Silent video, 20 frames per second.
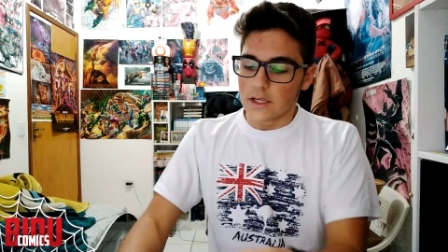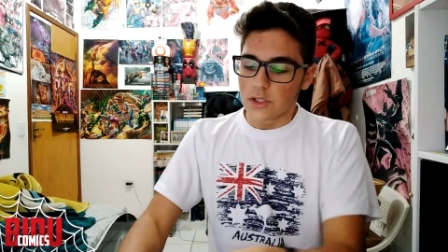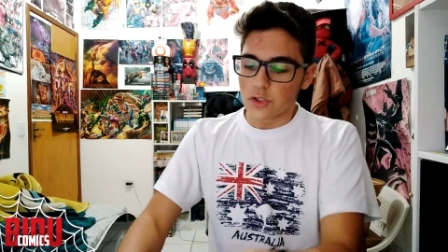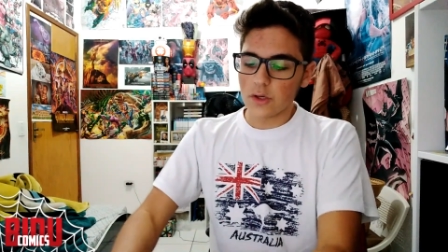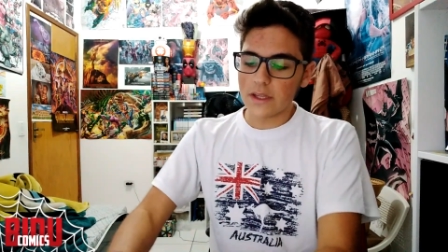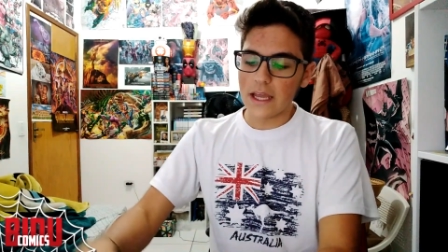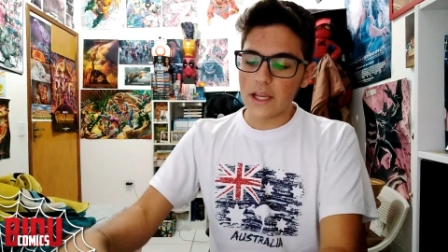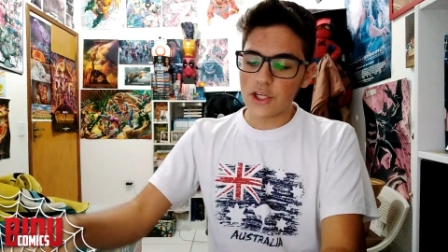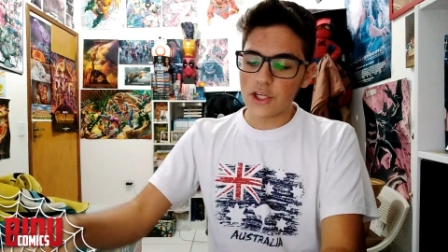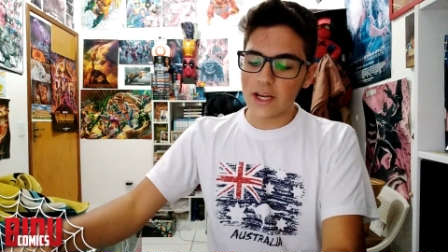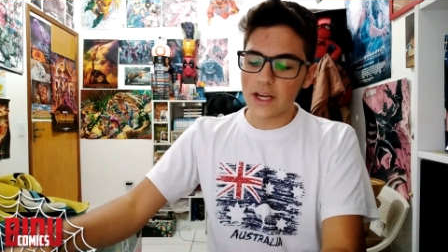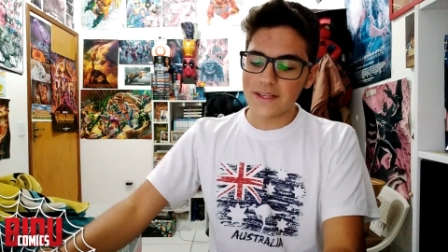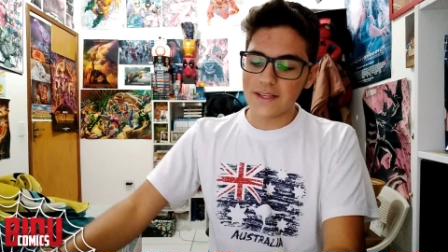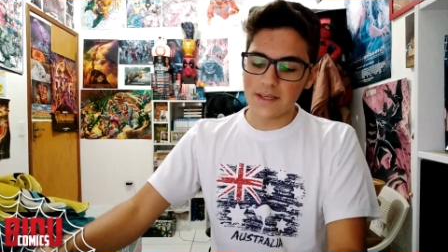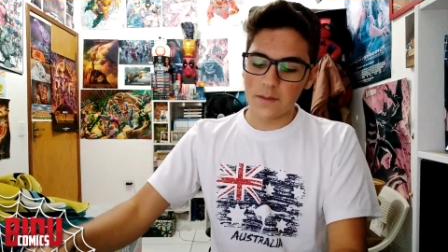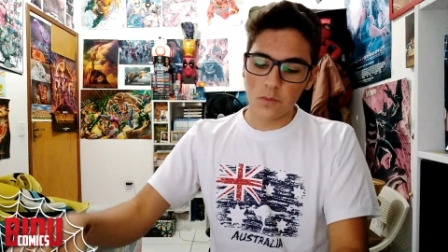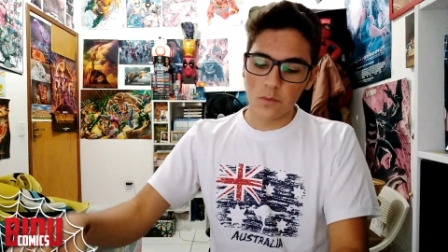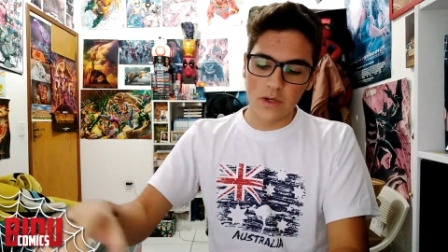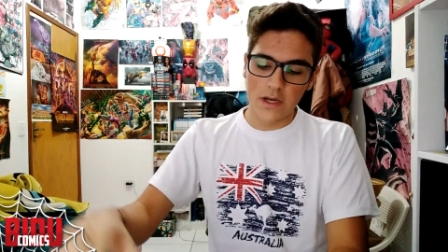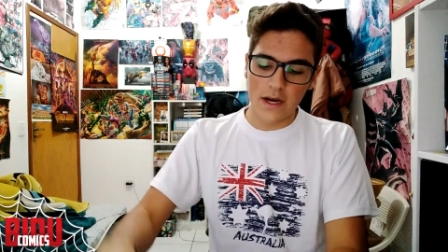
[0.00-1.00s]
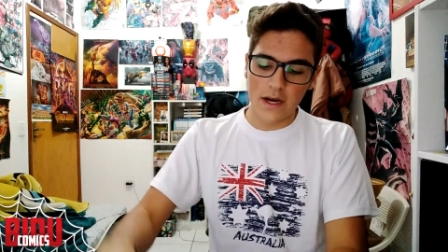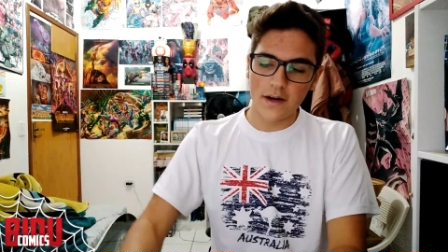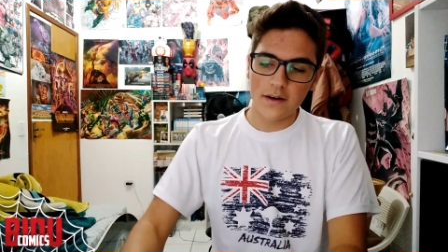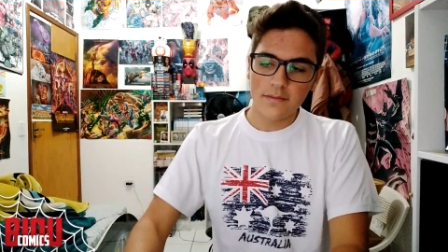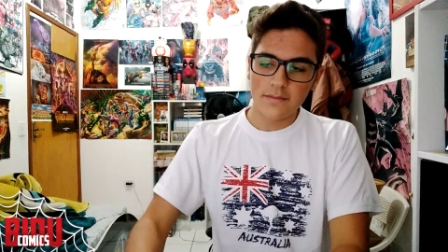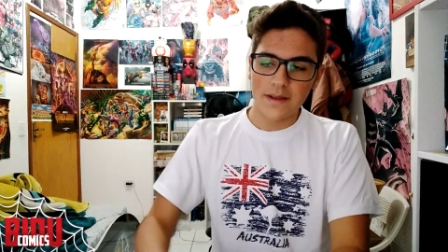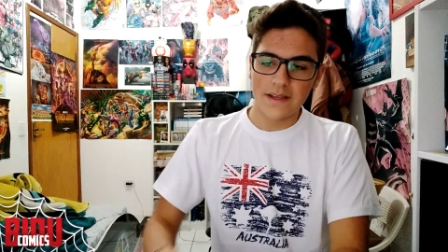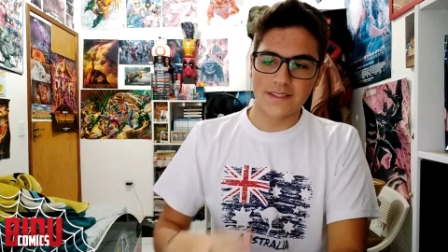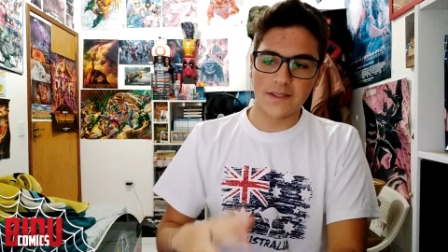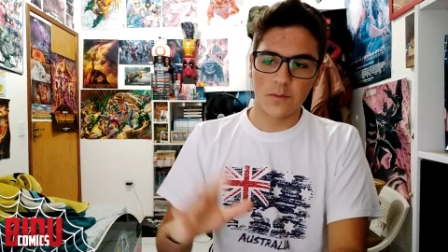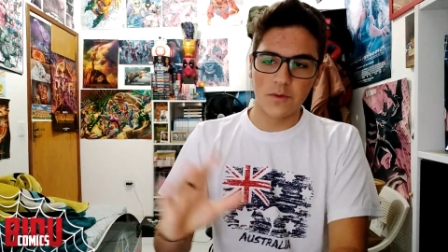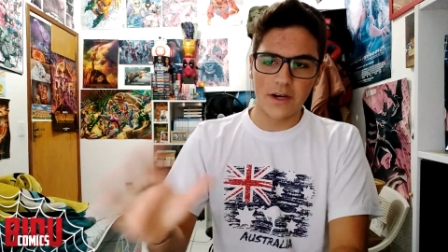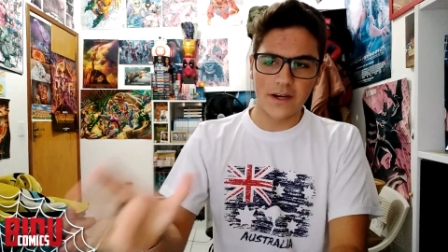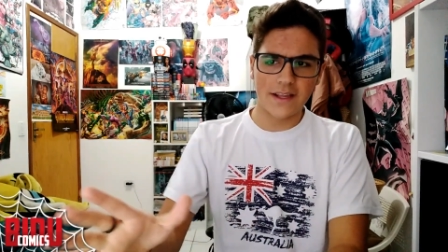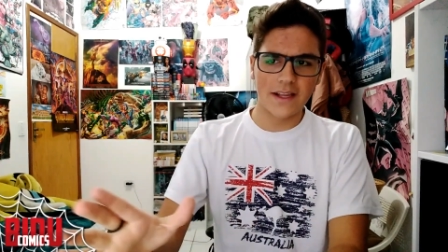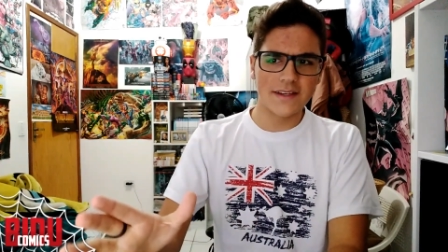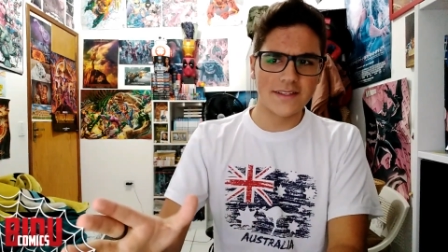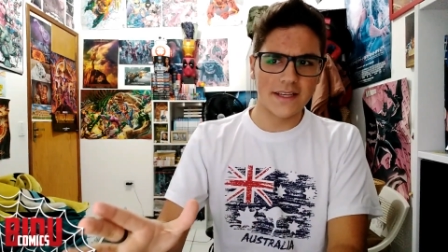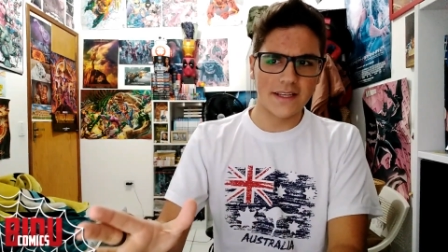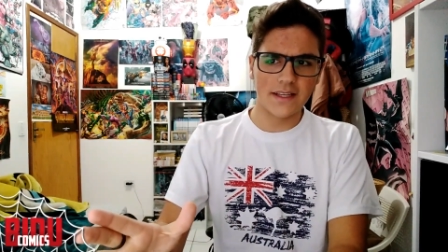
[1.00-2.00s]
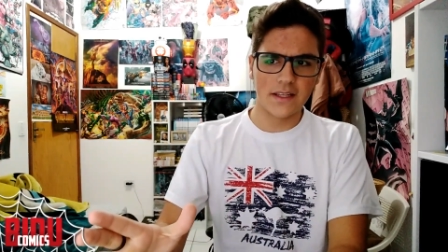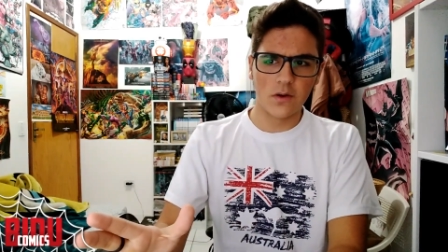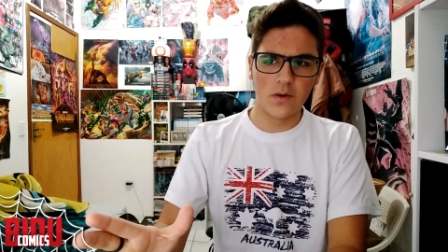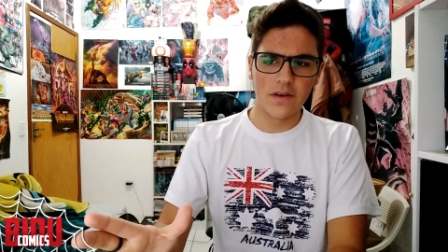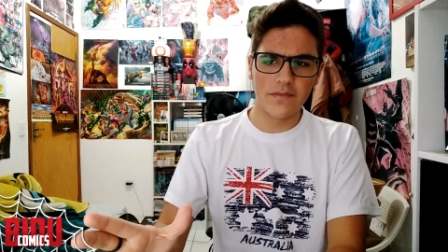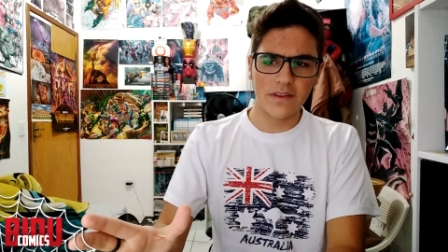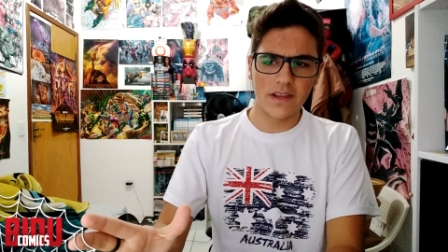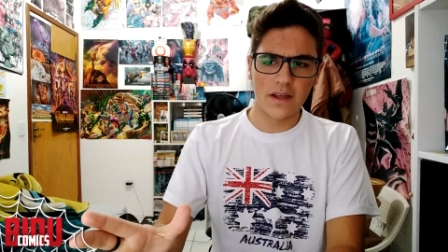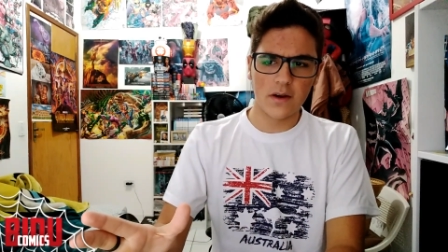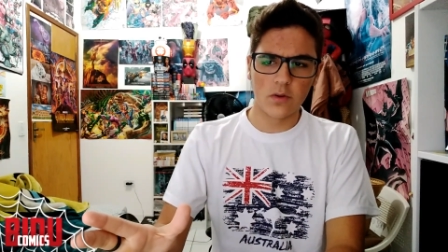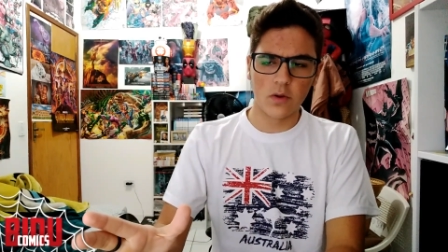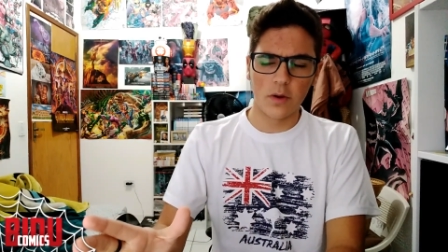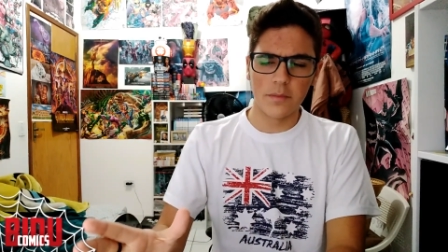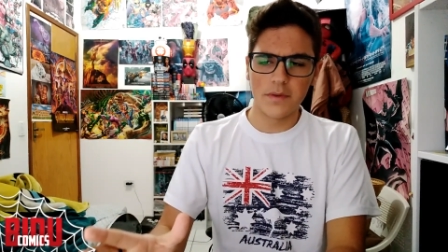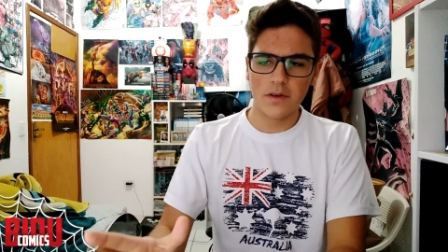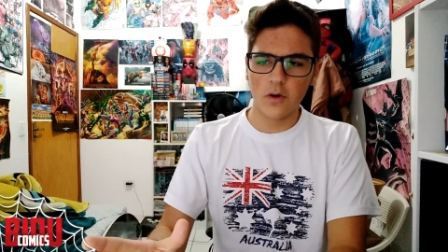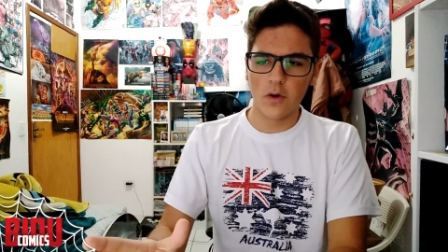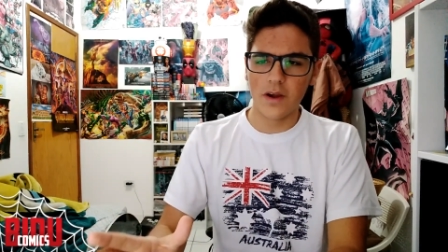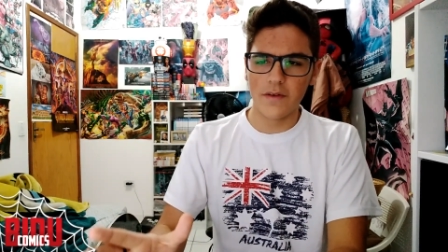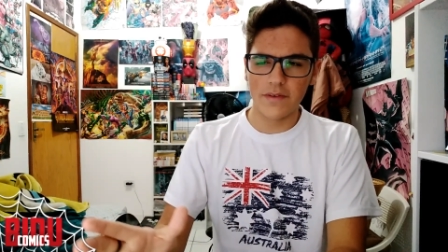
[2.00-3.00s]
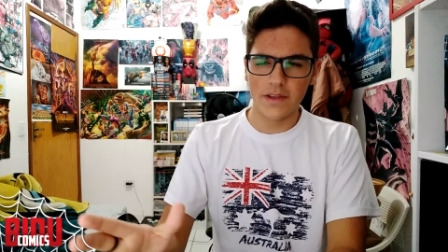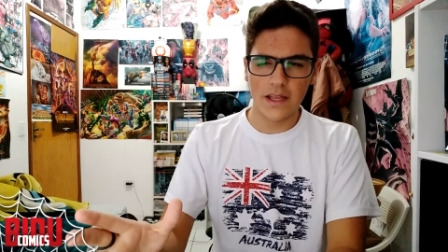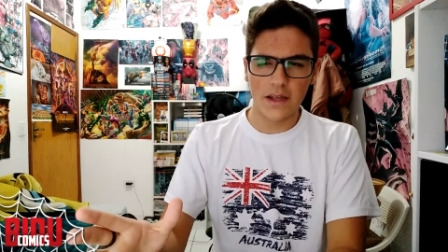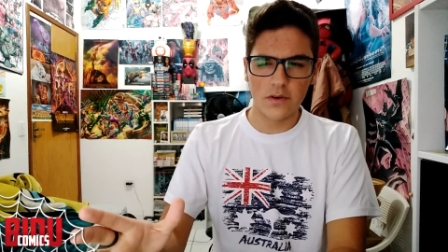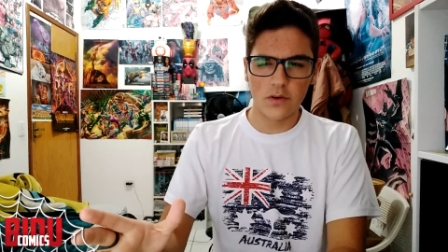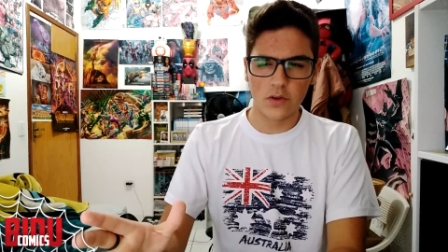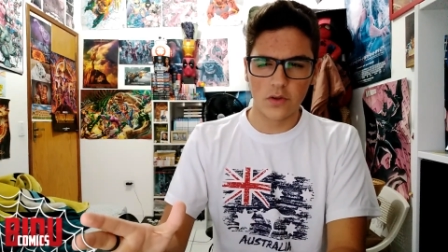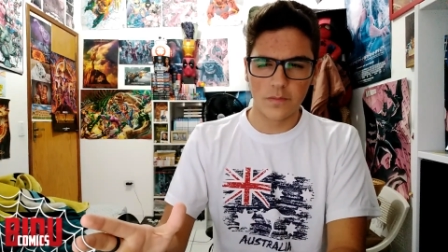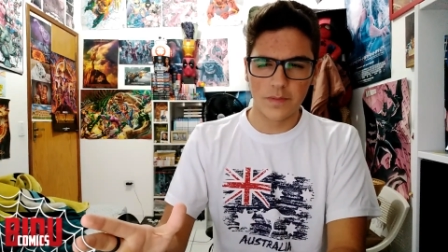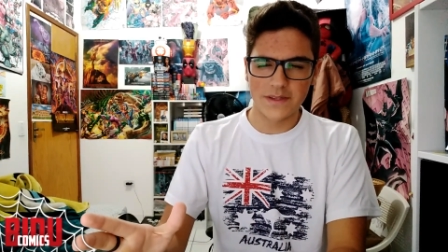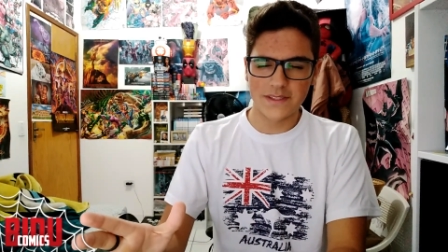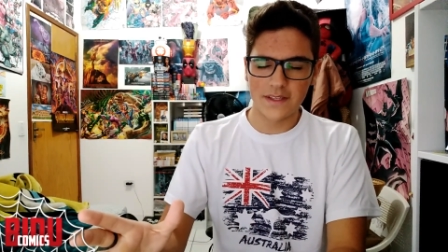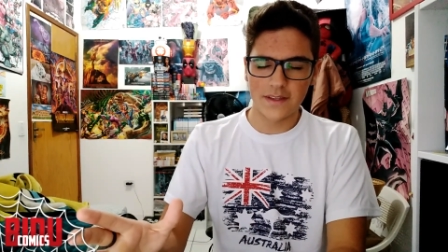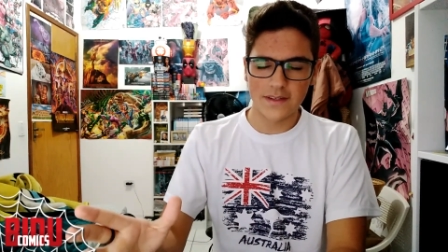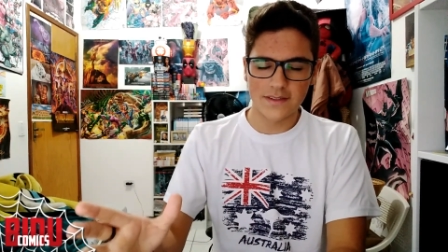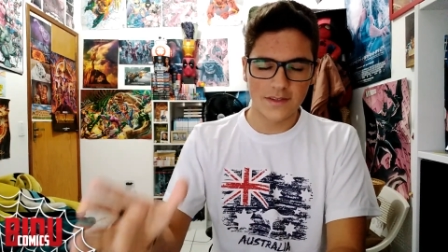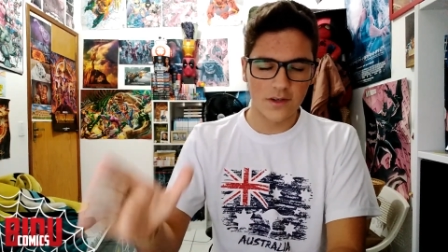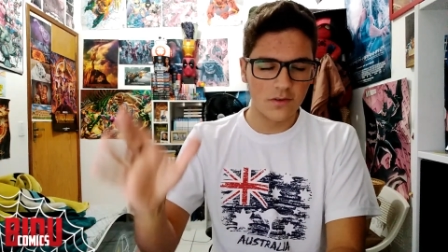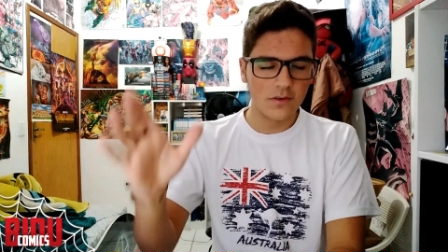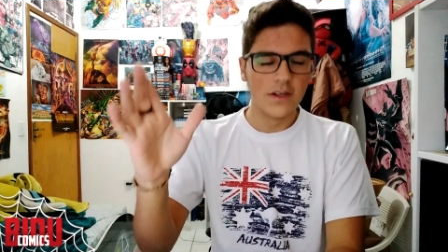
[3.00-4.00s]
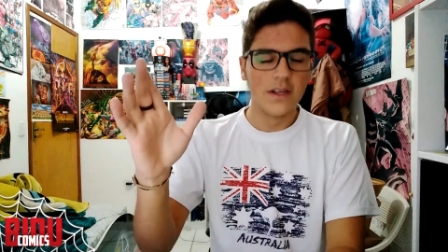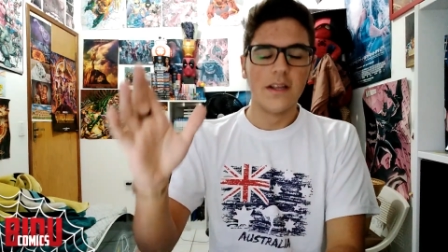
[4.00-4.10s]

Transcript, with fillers: Só que aí chega essa mulher, essa mulher que eles ainda não revelaram o nome, ou revelaram e eu não prestei atenção,